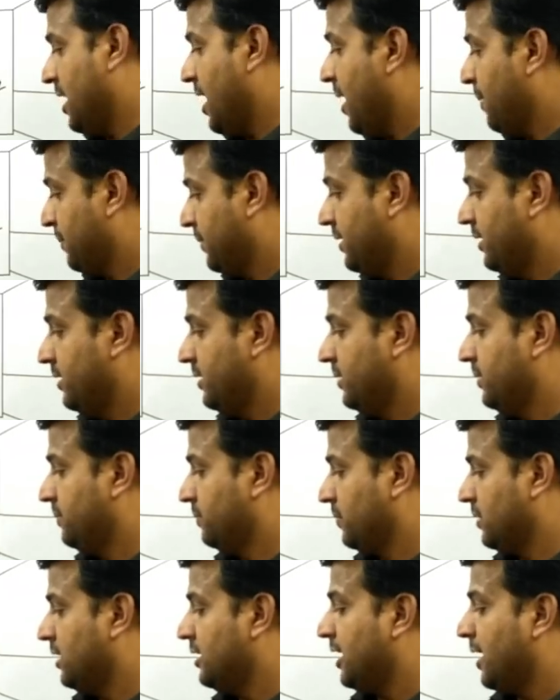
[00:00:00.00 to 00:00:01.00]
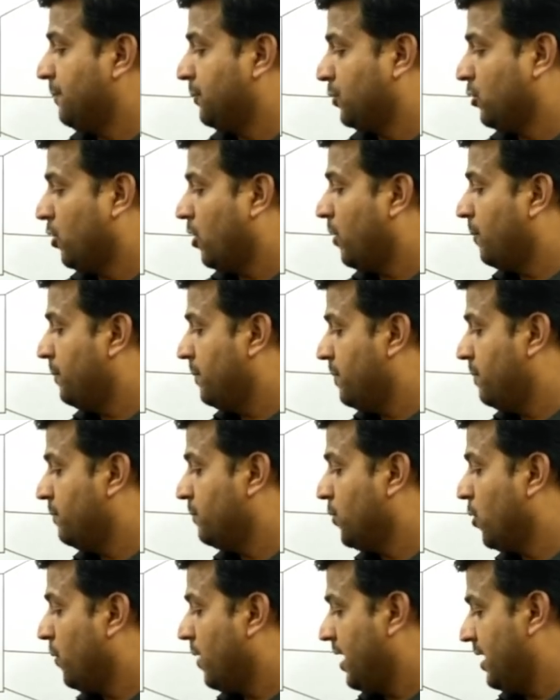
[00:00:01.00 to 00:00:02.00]
आपके लैपटॉप
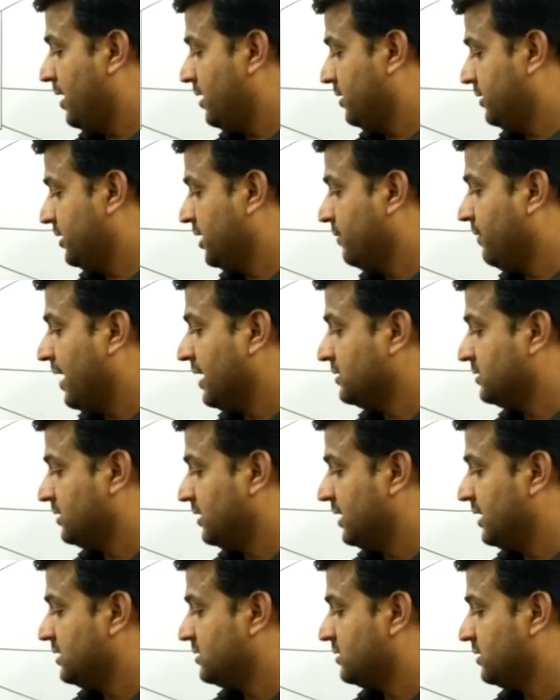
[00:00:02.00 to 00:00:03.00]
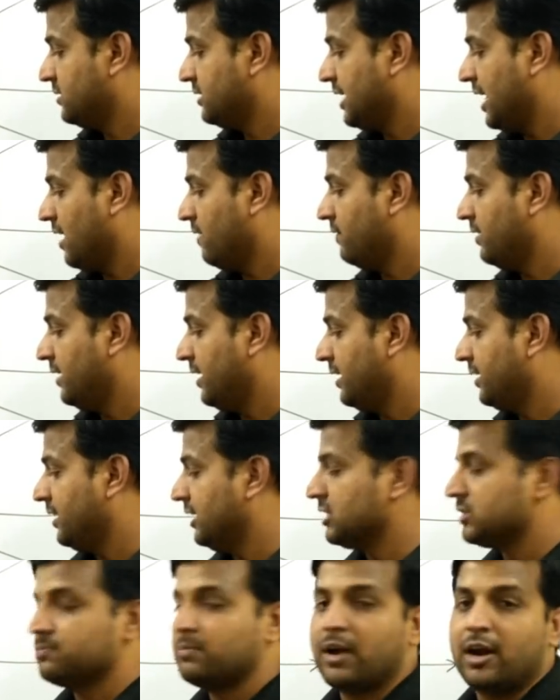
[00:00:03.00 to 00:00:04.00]
मोबाइल डिवाइसेस टैबलेट
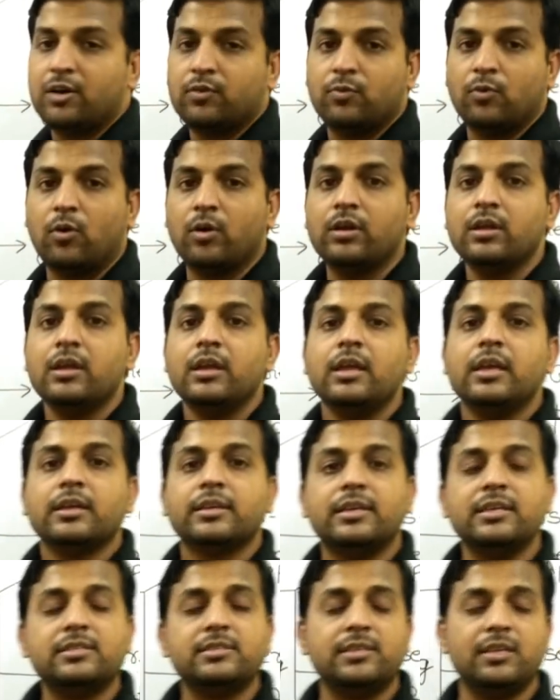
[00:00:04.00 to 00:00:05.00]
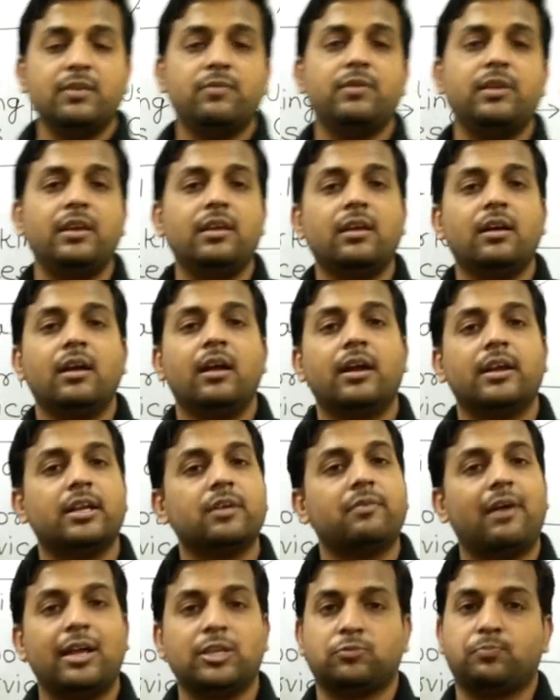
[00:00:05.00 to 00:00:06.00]
स्मार्टफोन किसी भी
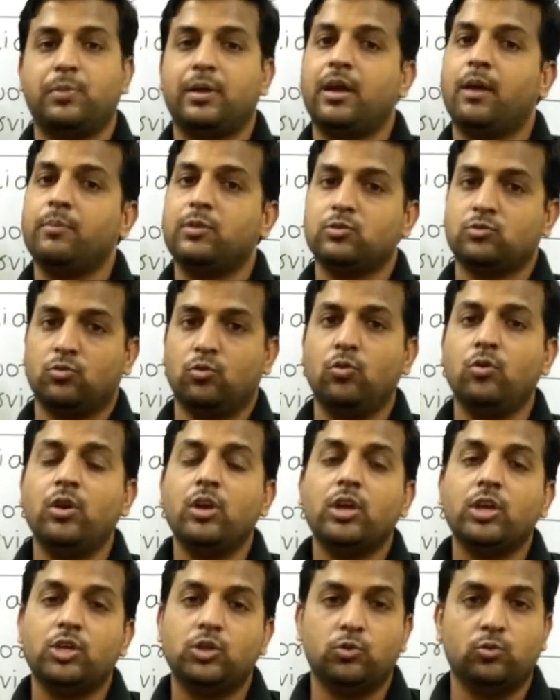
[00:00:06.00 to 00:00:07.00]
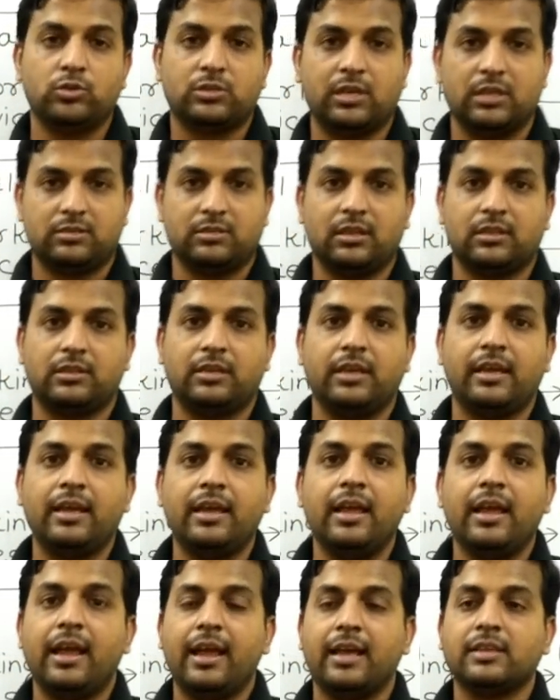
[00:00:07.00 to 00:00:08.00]
डिवाइस पर हम इसको यूज कर सकते हैं
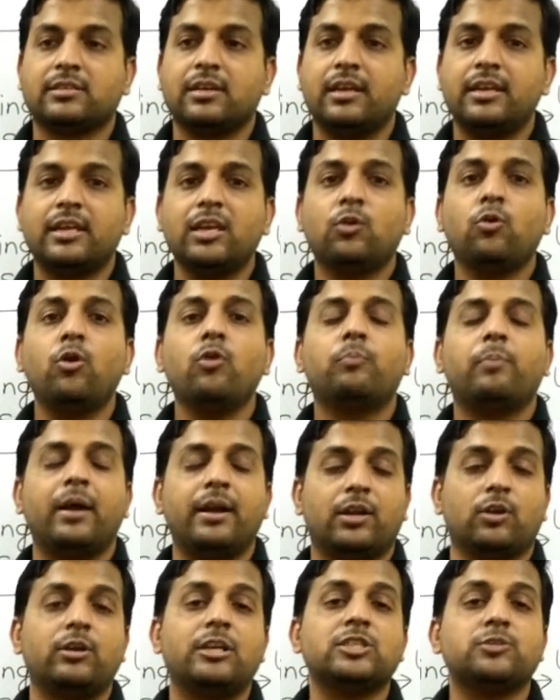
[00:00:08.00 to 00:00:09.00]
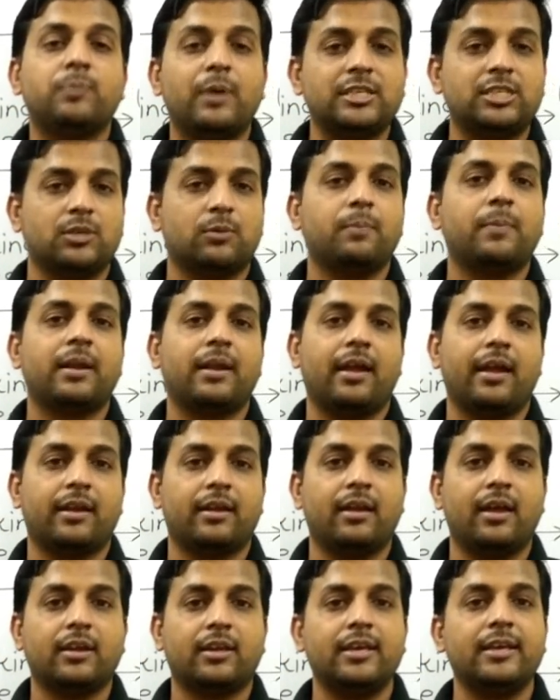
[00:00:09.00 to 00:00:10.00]
ऐसा नहीं कि कोई पर्टिकुलर स्पेसिफिक बनाया
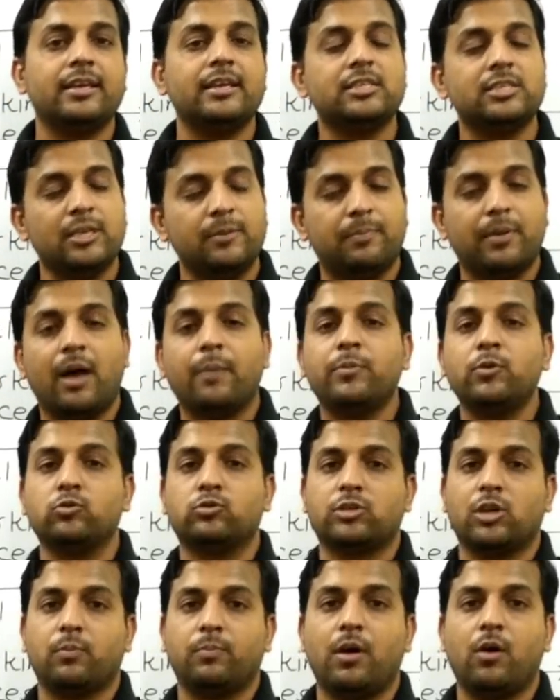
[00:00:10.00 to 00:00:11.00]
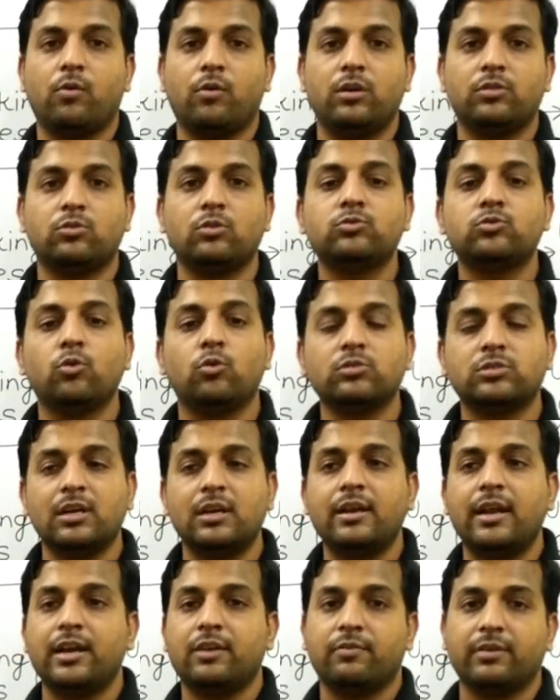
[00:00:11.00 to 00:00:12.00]
गया है कि इसी पे आप यूज कर पाओगे तो सोशल
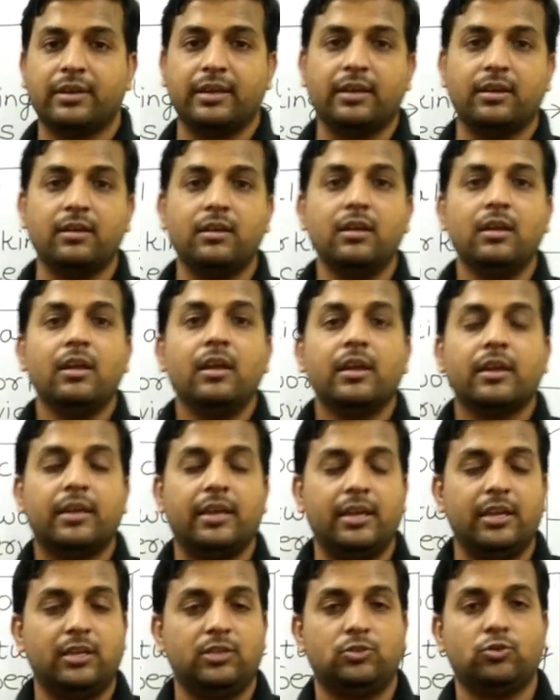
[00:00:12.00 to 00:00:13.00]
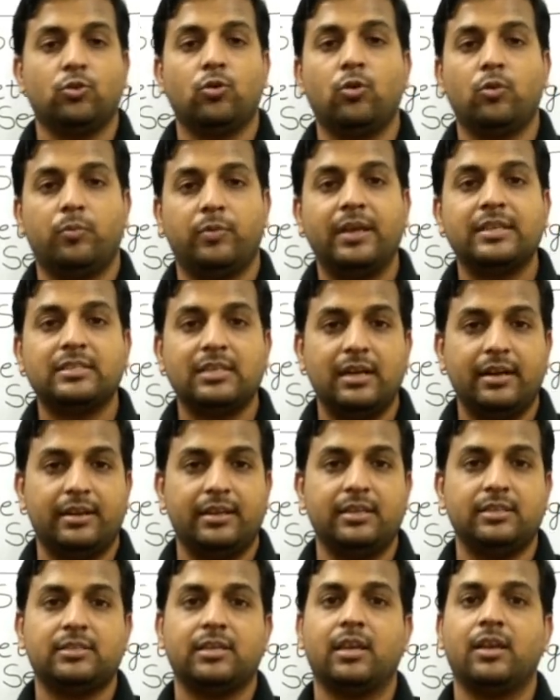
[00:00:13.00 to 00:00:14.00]
नेटवर्किंग की जो
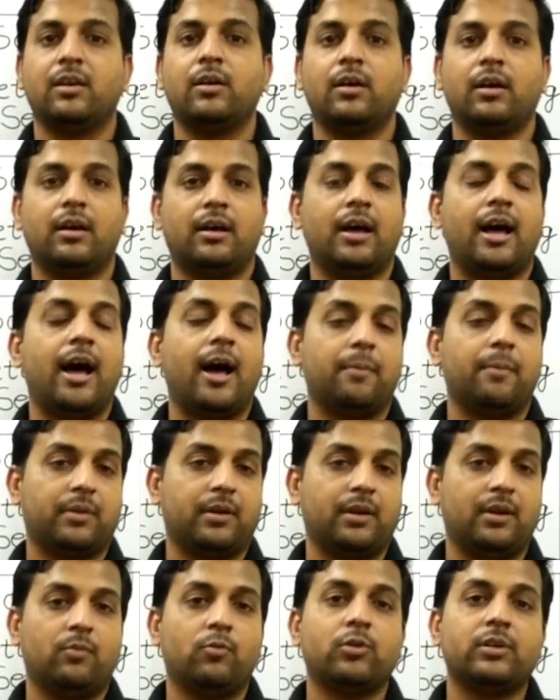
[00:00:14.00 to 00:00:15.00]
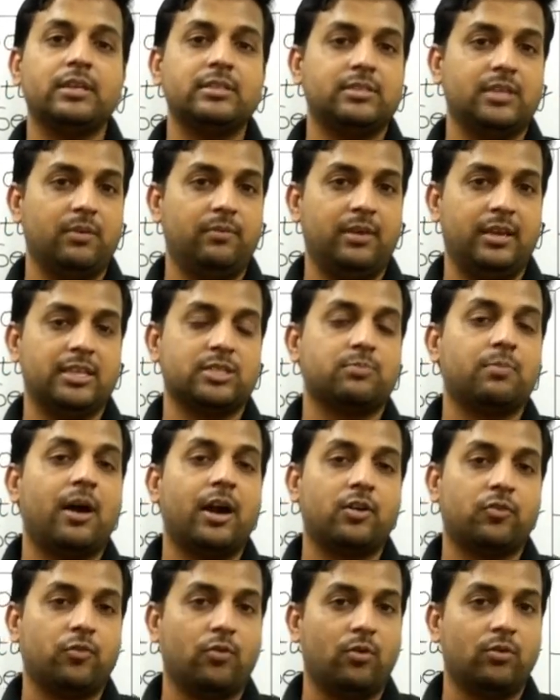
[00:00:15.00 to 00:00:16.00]
फैसिलिटीज है आ, आपके वो किसी भी
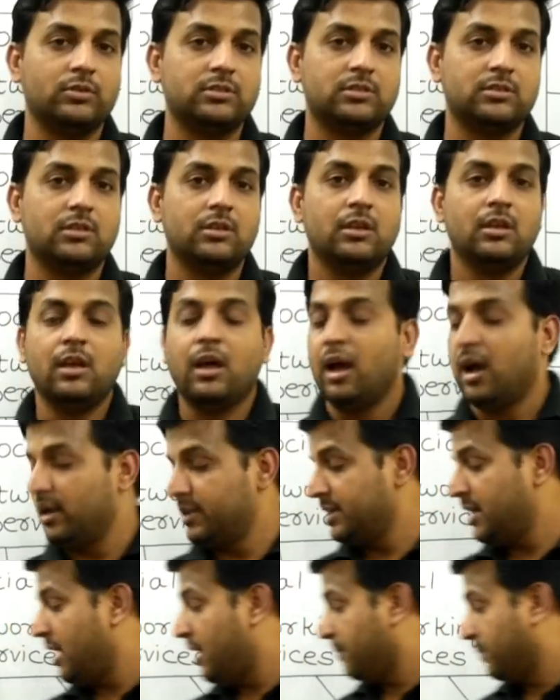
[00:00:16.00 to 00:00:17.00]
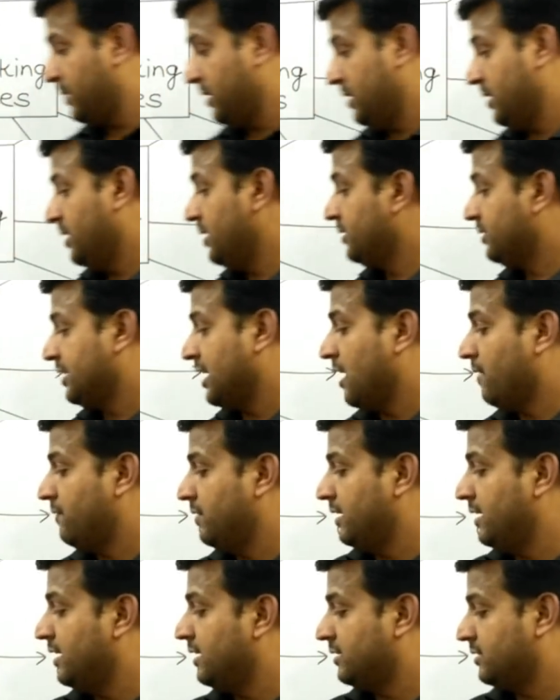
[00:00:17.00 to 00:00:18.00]
स्मार्टफोन्स या आपके
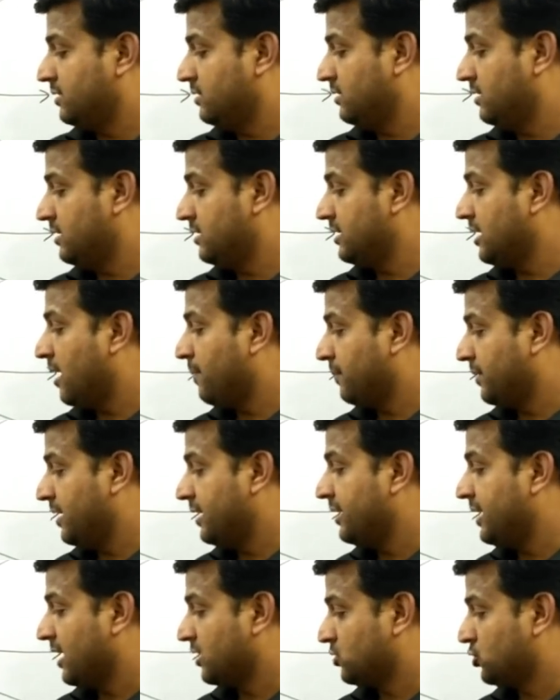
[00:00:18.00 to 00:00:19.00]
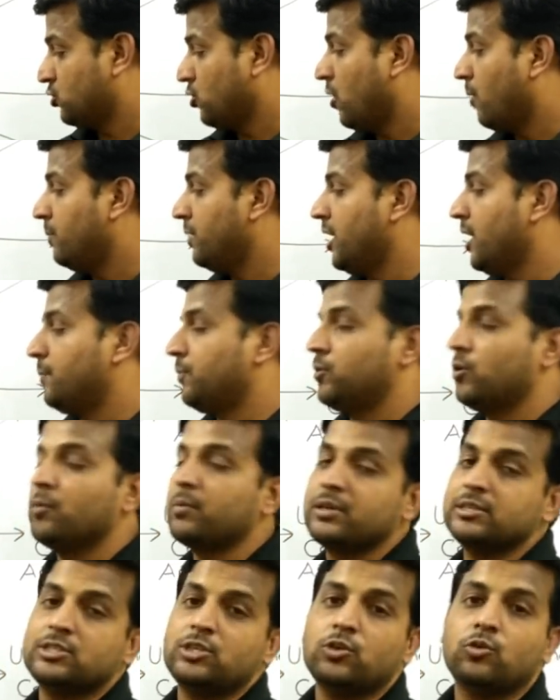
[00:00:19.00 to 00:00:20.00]
टैबलेट या आपके डेस्कटॉप लैपटॉप
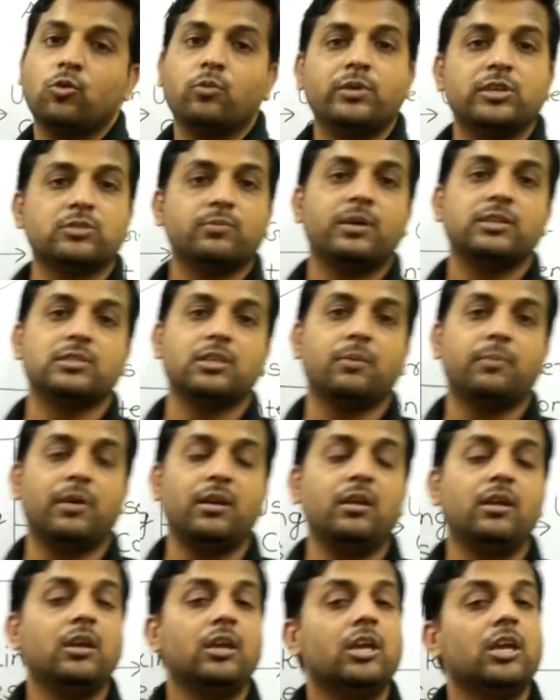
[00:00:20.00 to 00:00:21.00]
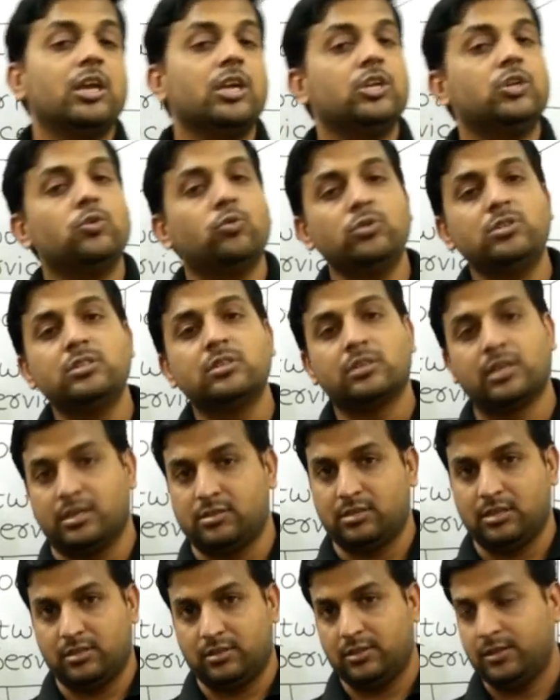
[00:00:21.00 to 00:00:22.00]
किसी को भी इसमें से अपन यूज कर
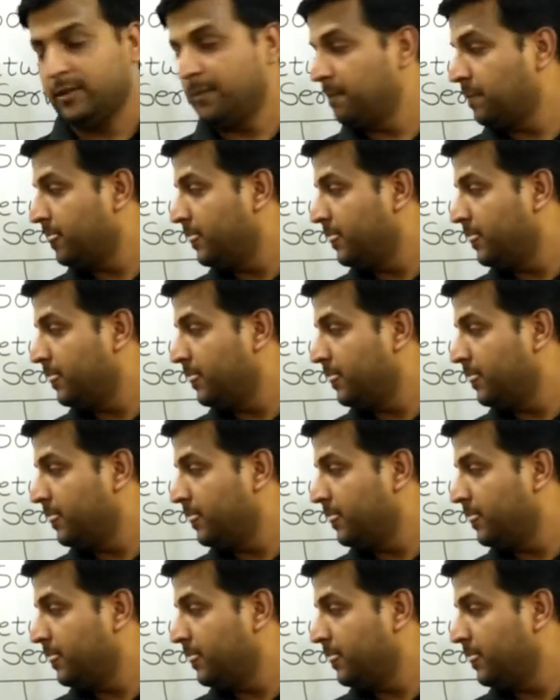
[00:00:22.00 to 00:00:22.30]
सकते हैं